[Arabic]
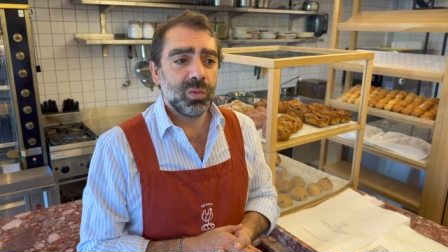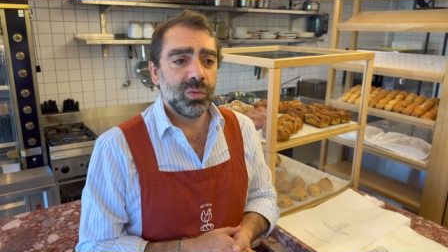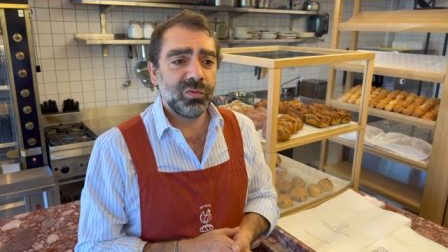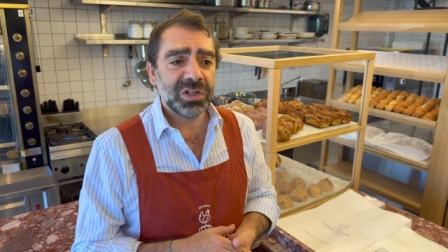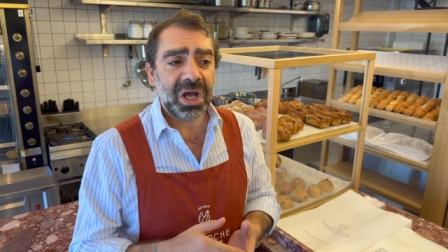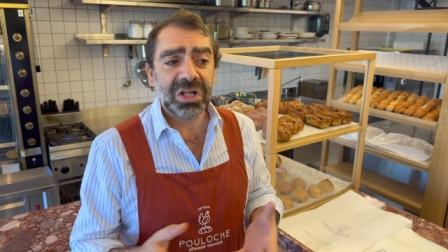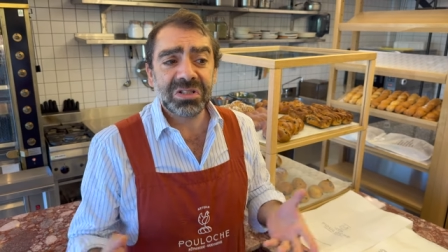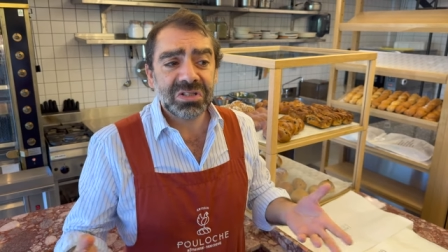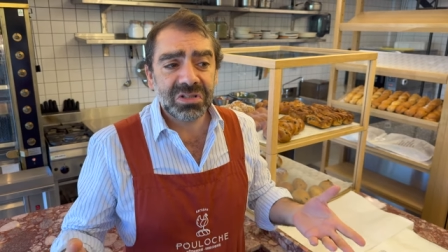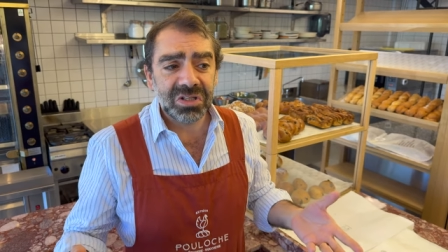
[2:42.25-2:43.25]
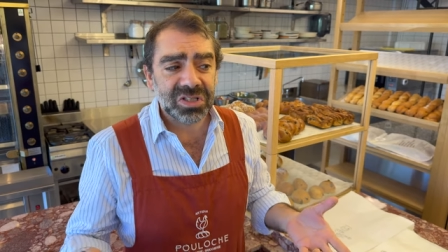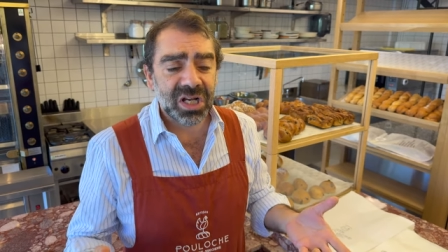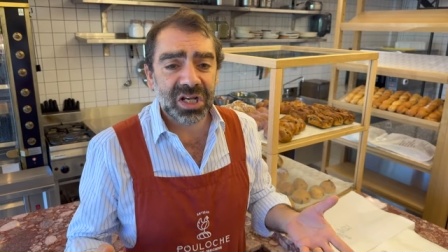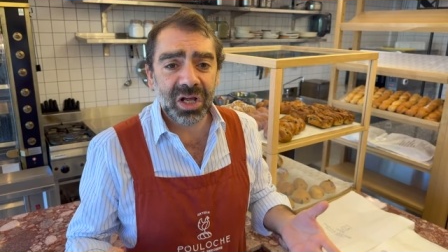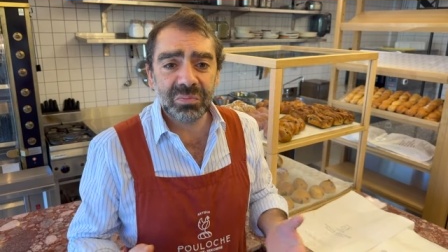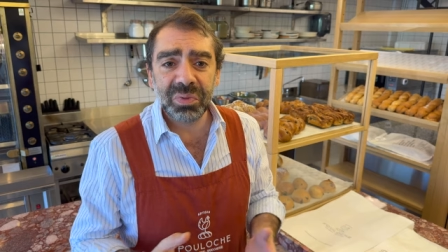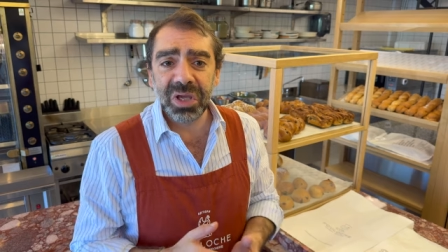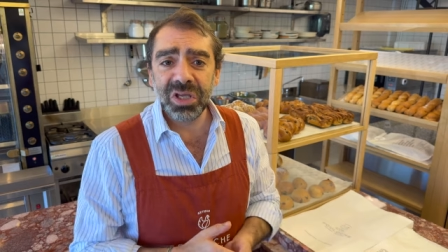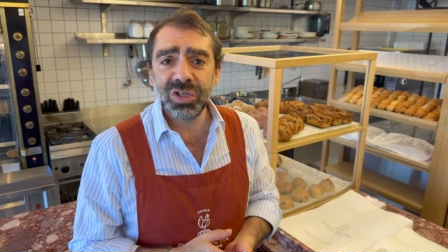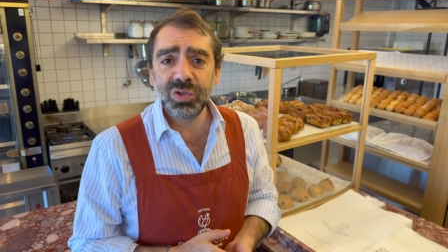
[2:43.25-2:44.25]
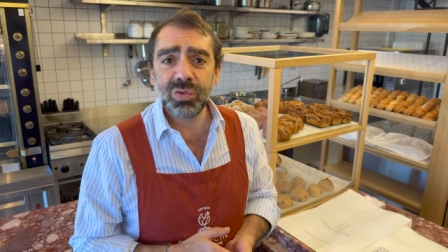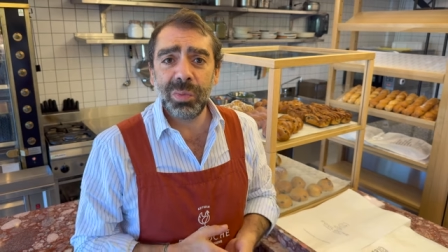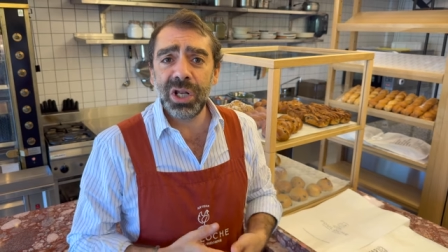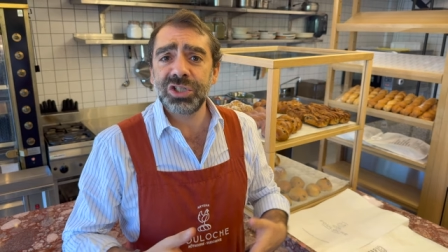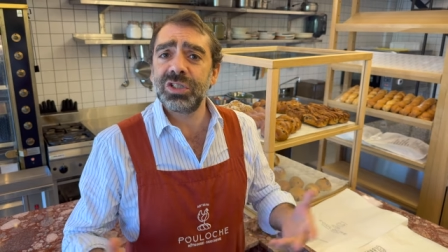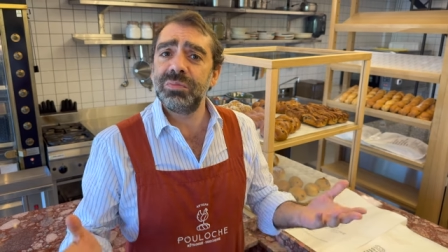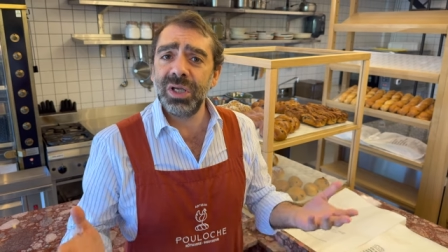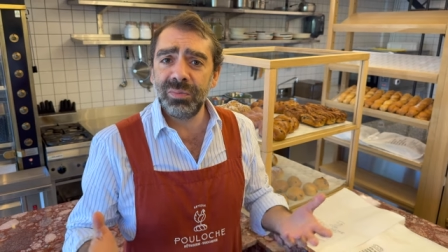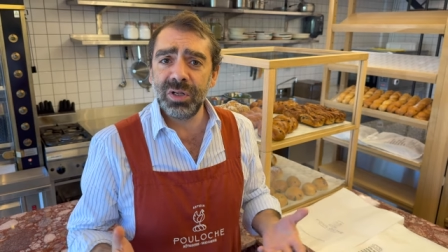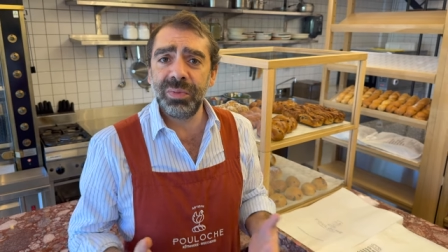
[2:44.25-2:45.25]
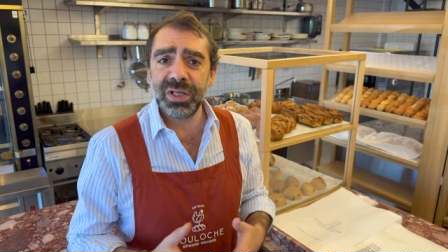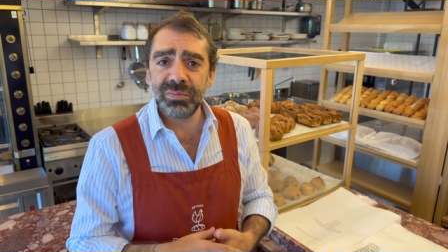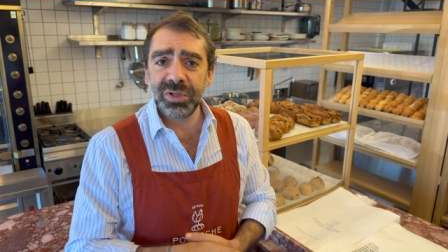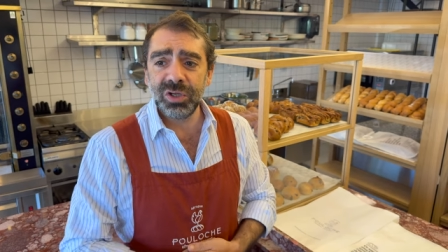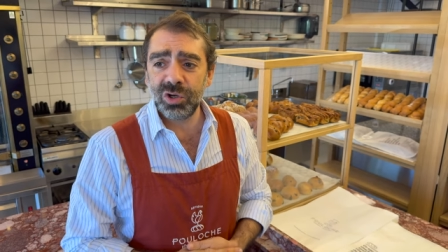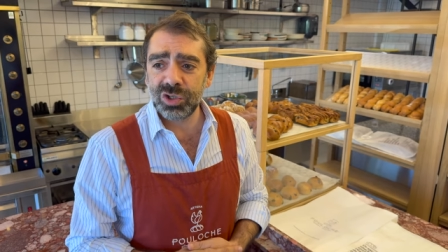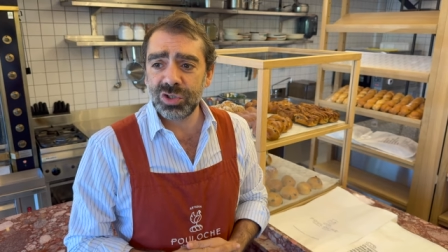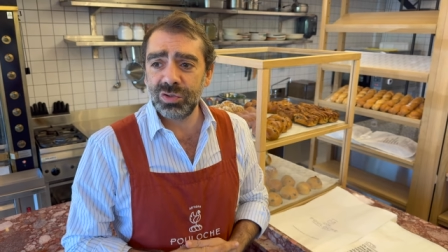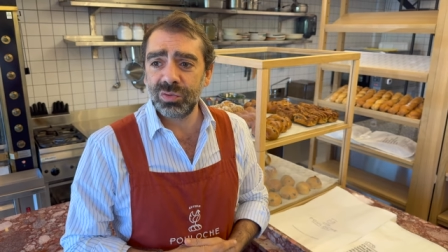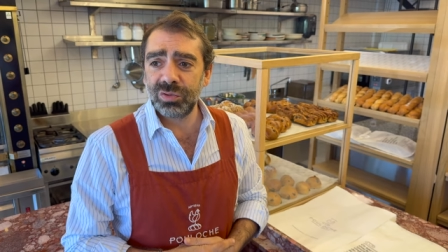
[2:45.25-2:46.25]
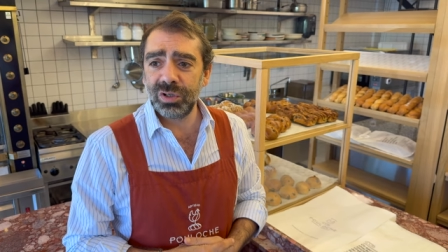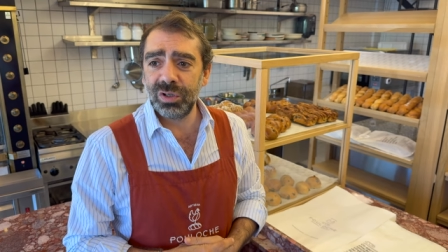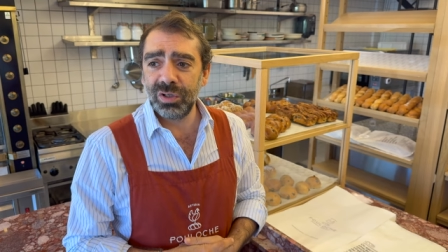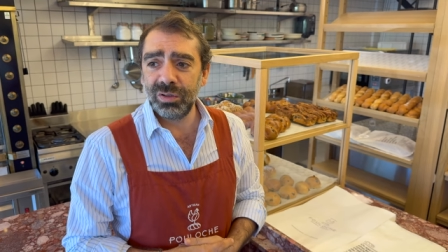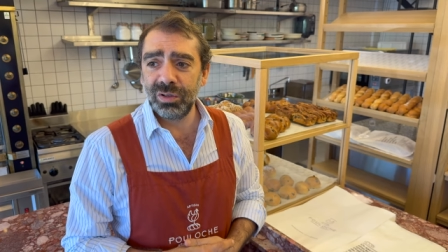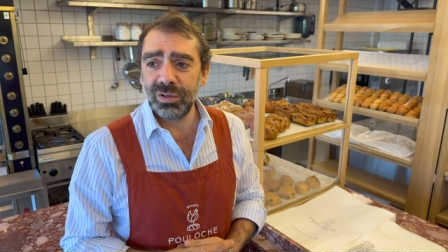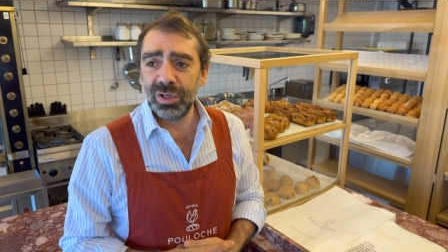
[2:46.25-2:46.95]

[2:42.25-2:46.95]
وفتحت انستغرام بيج وبلشت تبيع من البيت برياش دونك آه،